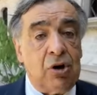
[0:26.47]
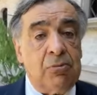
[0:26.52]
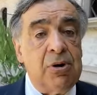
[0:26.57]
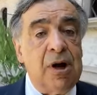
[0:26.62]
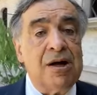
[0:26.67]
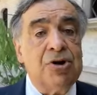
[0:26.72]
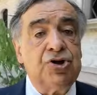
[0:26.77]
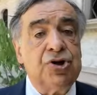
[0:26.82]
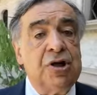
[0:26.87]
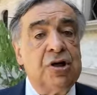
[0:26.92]
come
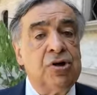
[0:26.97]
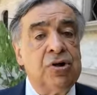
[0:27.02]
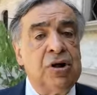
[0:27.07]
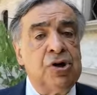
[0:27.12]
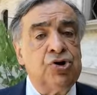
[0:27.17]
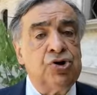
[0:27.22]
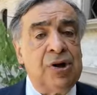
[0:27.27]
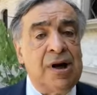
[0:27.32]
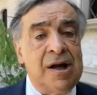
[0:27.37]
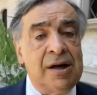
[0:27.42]
l'Ancien
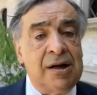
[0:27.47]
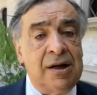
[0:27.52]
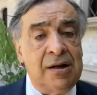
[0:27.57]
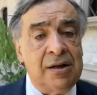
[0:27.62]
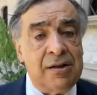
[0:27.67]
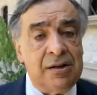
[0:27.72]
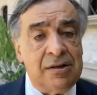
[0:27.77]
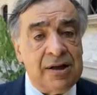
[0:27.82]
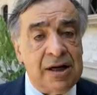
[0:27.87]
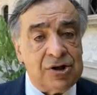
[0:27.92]
regionale
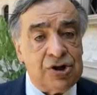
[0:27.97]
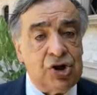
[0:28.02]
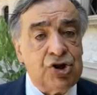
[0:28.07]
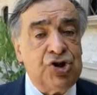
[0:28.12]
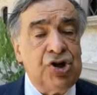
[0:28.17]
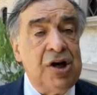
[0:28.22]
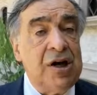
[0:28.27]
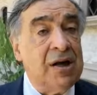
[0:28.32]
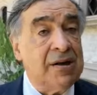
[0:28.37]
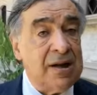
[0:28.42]
della
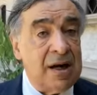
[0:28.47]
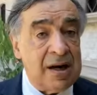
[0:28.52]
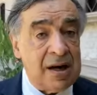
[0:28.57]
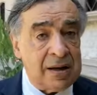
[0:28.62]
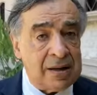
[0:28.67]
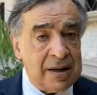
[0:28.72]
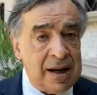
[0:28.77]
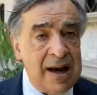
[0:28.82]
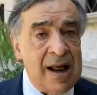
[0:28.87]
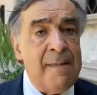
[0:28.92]
Sicilia, della
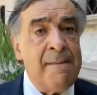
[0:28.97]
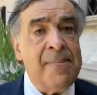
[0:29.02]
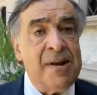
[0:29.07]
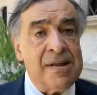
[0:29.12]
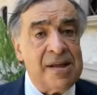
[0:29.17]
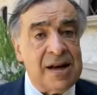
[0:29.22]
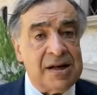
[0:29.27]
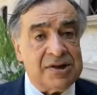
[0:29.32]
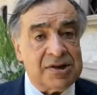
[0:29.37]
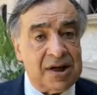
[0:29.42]
Calabria,
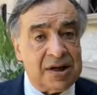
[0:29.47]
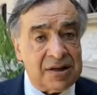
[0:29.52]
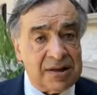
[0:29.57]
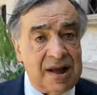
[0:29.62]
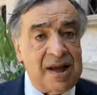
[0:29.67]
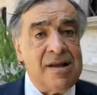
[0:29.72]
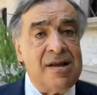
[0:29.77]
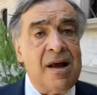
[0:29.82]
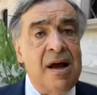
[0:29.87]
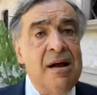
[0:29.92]
della
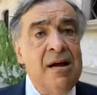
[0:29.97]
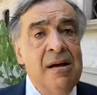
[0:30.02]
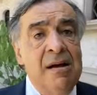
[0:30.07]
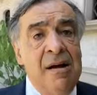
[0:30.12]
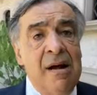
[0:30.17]
Sardegna,